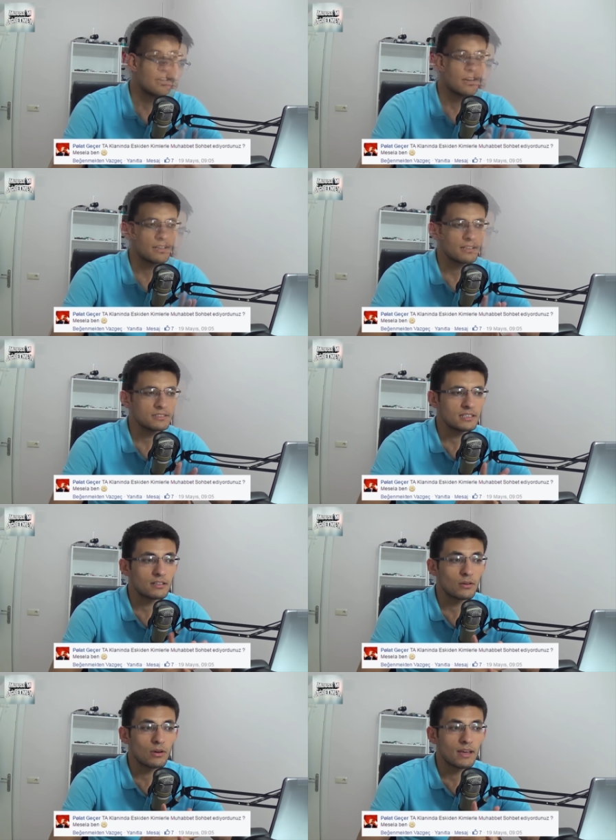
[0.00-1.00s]
Arkadaşlar
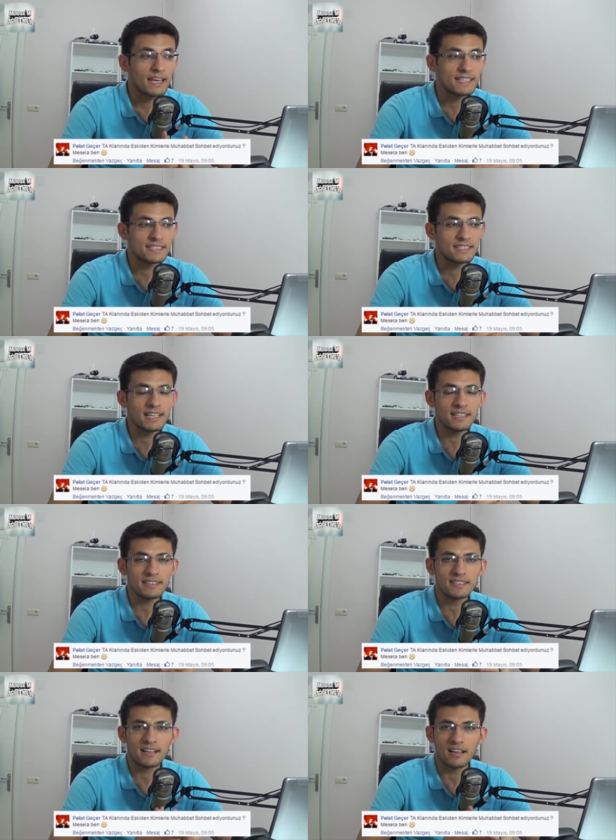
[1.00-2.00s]
eskiden
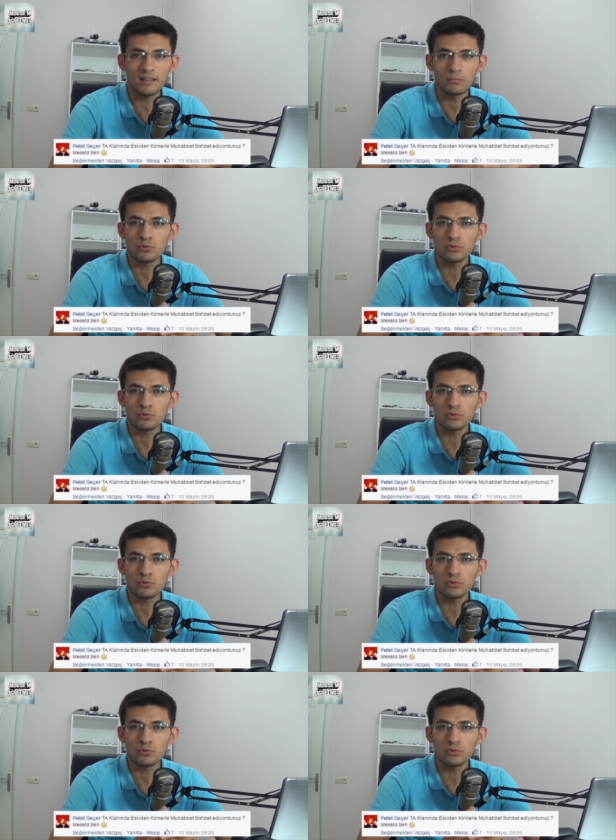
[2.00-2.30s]
kalan